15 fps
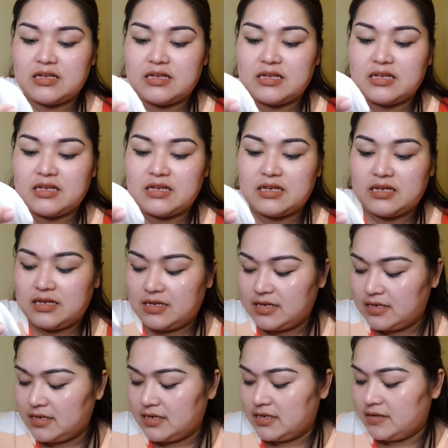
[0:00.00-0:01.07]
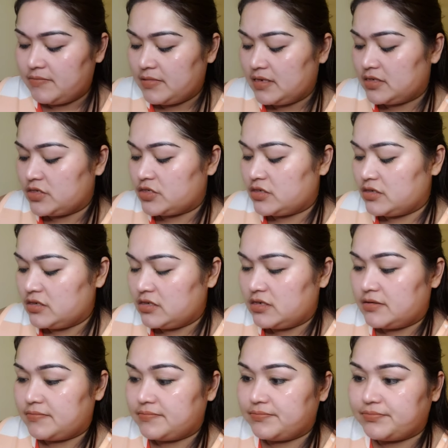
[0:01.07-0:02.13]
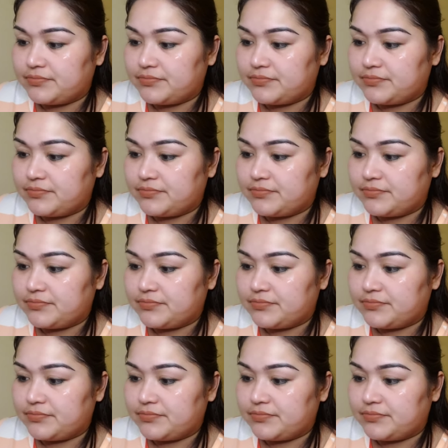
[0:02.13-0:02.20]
eh ganyan pala siya